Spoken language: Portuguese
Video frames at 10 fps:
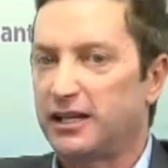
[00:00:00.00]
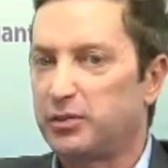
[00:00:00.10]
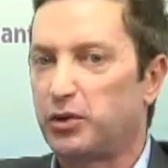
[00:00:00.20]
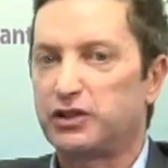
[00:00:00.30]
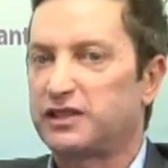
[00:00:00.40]
que
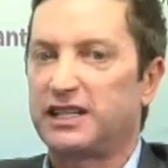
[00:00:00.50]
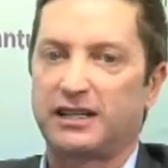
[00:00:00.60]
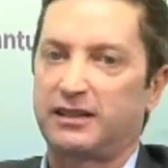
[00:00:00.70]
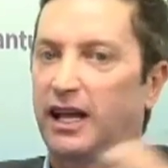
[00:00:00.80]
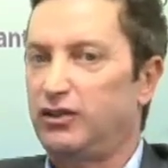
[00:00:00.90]
pode ser
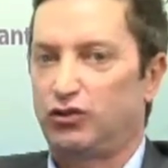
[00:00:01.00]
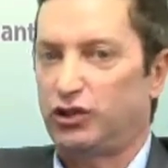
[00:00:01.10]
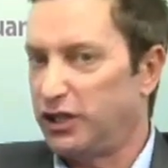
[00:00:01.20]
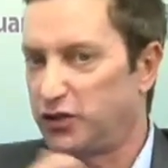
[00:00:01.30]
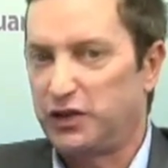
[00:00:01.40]
até de
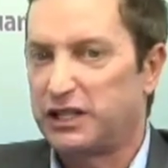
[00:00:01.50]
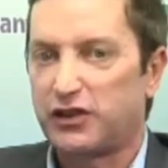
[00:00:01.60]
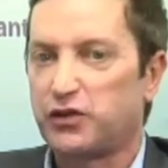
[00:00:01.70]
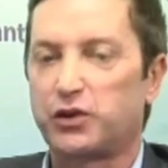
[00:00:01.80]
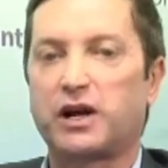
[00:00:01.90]
outras vidas, se
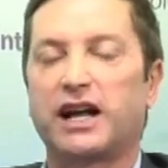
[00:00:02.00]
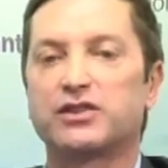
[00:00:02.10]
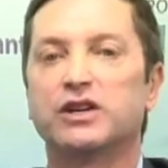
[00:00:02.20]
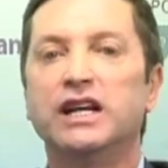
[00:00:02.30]
for o caso.